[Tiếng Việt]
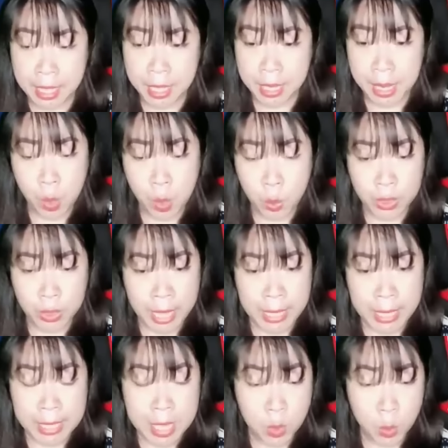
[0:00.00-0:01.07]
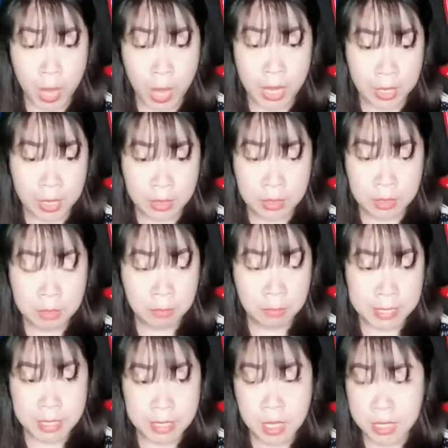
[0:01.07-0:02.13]
Đầu của thai nhi quá lớn và
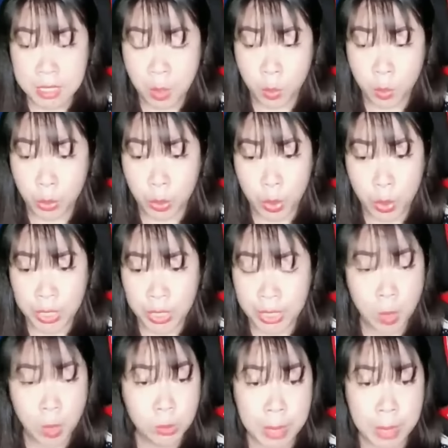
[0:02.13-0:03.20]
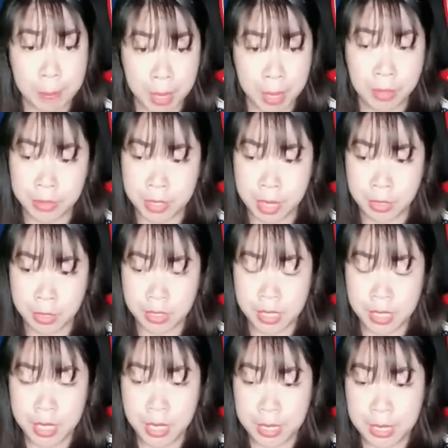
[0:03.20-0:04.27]
xương chậu của tôi thì không thể mở được.
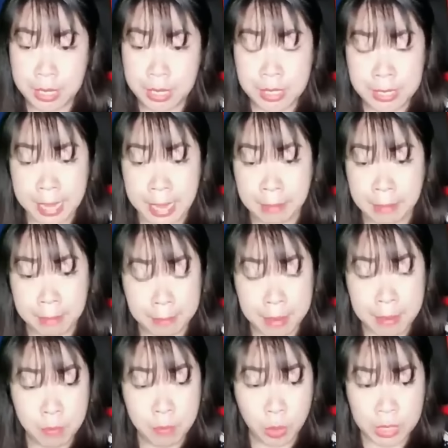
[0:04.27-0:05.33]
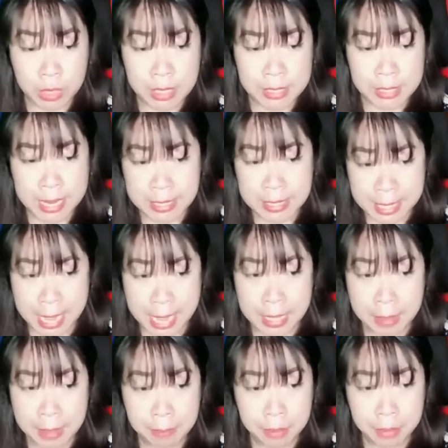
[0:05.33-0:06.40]
Đứa trẻ phải mất một thời gian dài
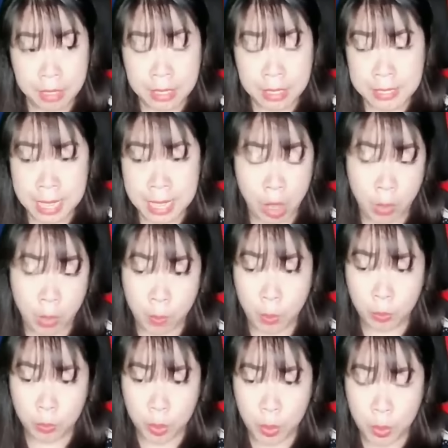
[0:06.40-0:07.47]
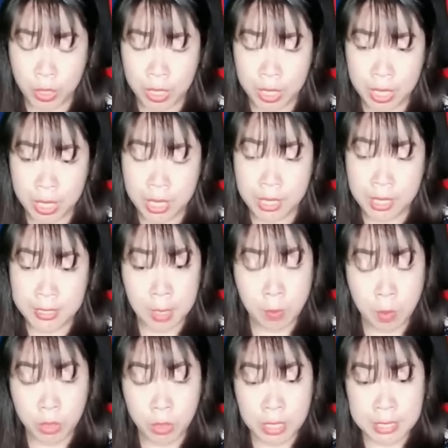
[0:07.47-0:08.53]
mới ra khỏi bụng tôi. Sau
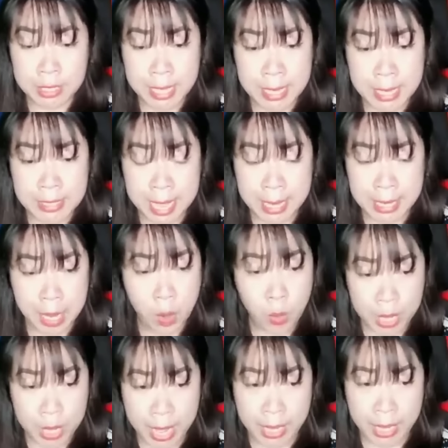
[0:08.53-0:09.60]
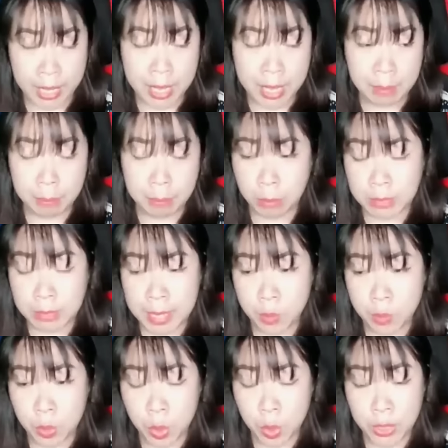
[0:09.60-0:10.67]
một thời gian dài đau đẻ, móng tay
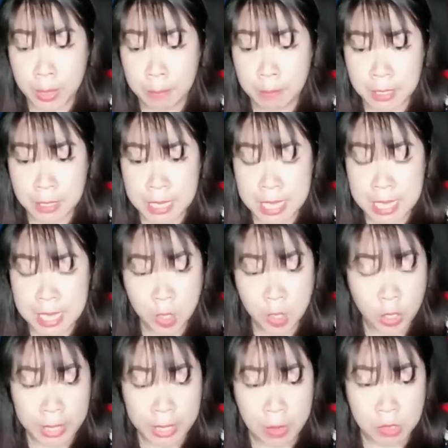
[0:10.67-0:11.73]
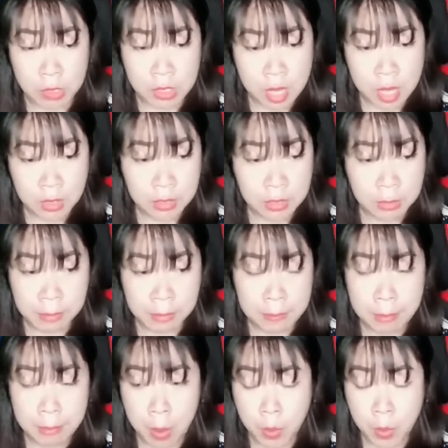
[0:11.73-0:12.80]
của tôi thậm chí còn cào xước những vết
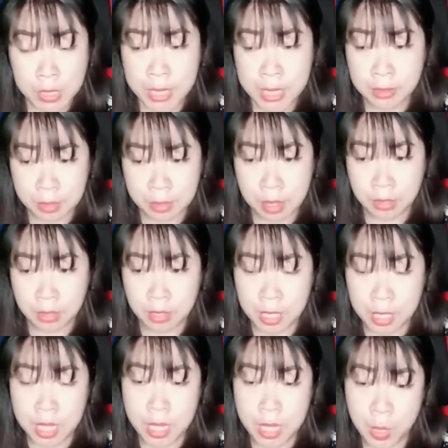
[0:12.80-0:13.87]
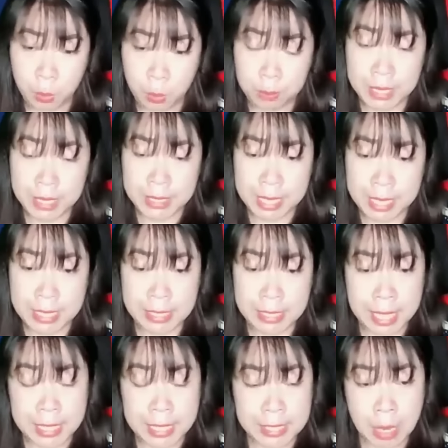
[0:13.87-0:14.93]
máu trên tường. Lục Minh Sinh
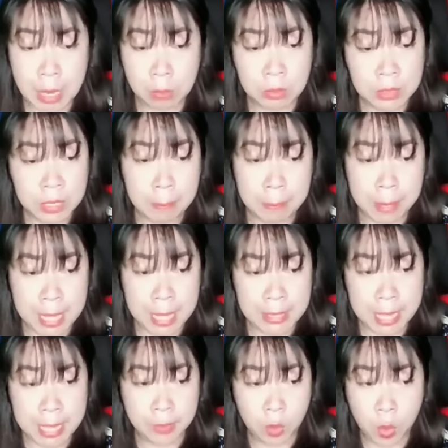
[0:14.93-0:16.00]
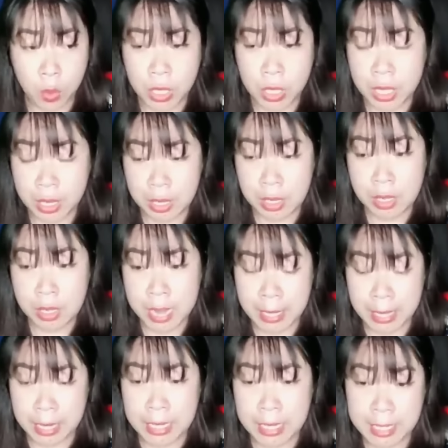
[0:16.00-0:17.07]
nhanh chóng cầm lấy tay tôi, đưa
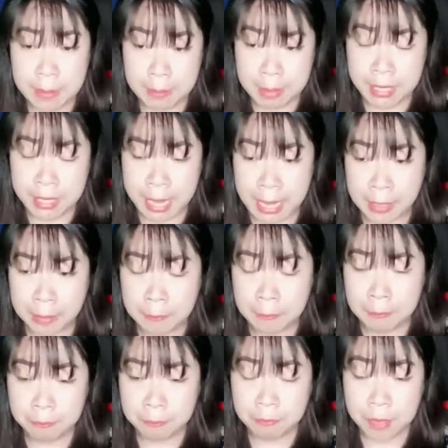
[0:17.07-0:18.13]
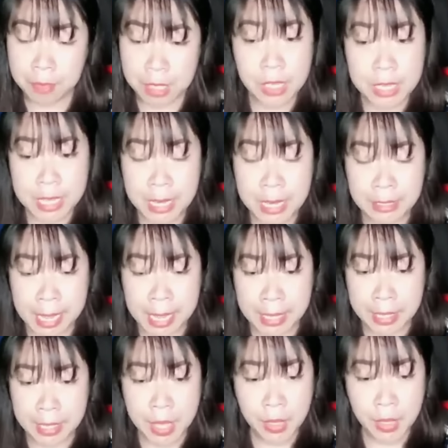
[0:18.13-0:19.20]
đặt lên trên miệng hắn. Nhưng hiện tại,
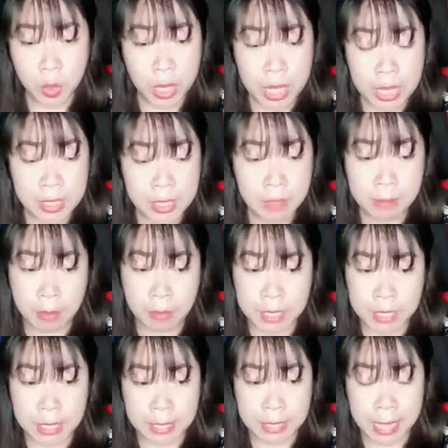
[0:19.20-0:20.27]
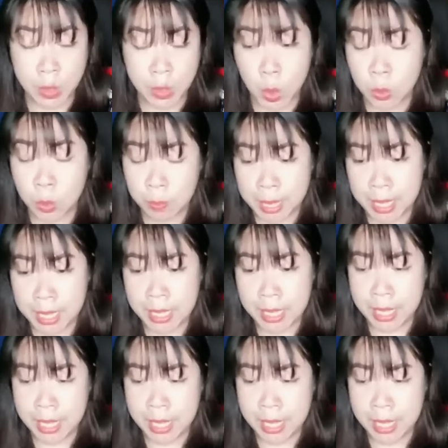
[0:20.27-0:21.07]
tôi đã rơi vào trạng thái hôn mê.